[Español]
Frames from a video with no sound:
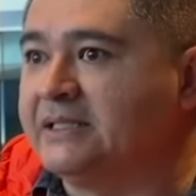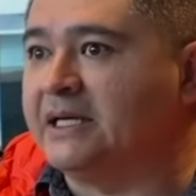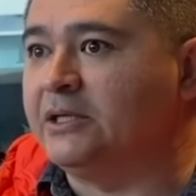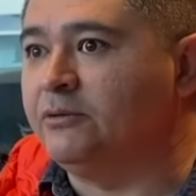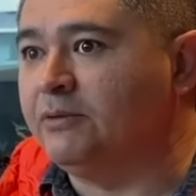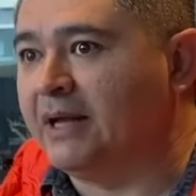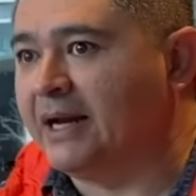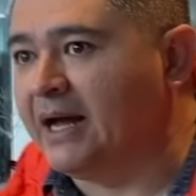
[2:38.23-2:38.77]

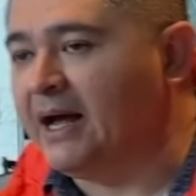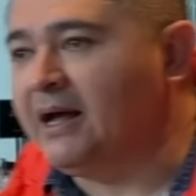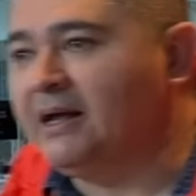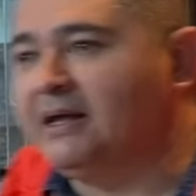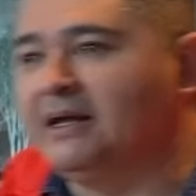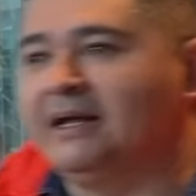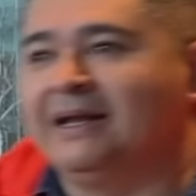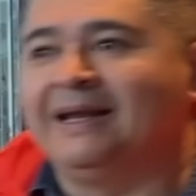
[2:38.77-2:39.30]
ayudará,
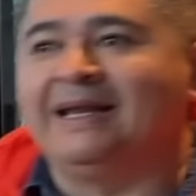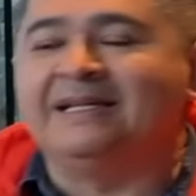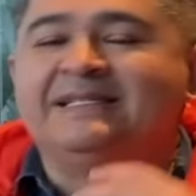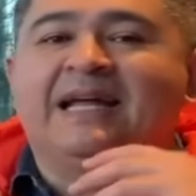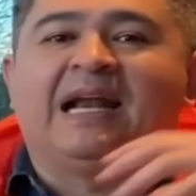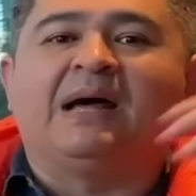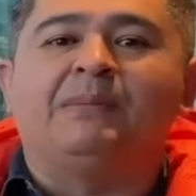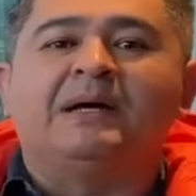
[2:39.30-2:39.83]
les
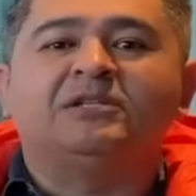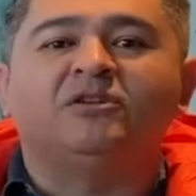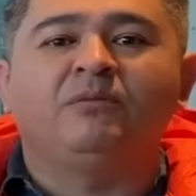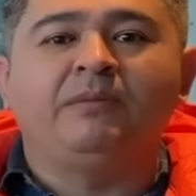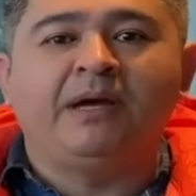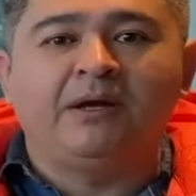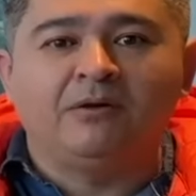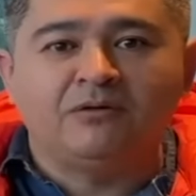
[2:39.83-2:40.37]
dará más o
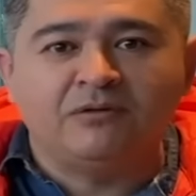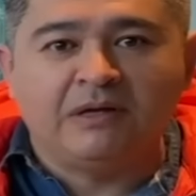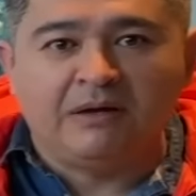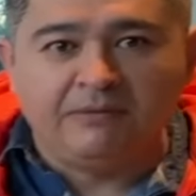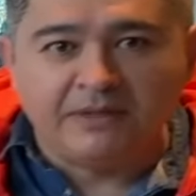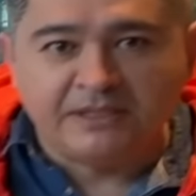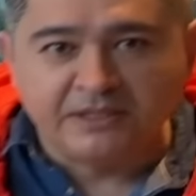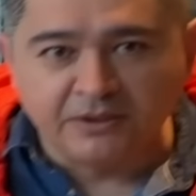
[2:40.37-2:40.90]
menos una
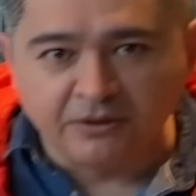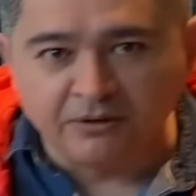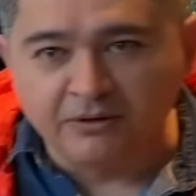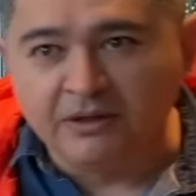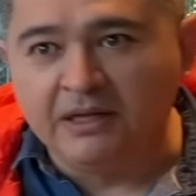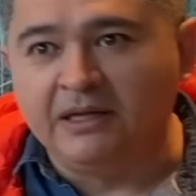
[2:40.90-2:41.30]
visión